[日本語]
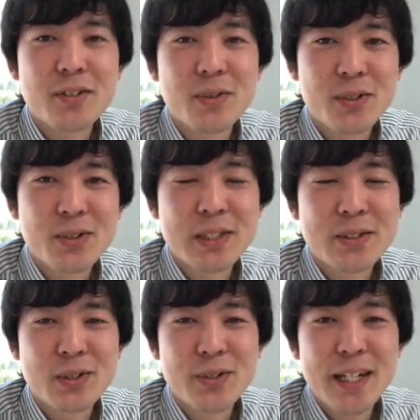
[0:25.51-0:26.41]
ていうのを少し
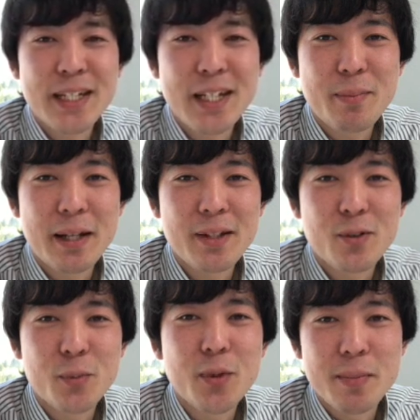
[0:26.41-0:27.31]
ご紹介できればな
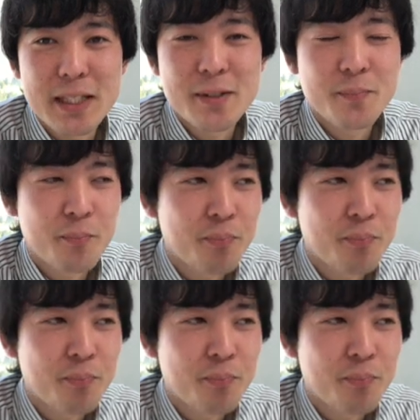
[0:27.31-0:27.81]
と思います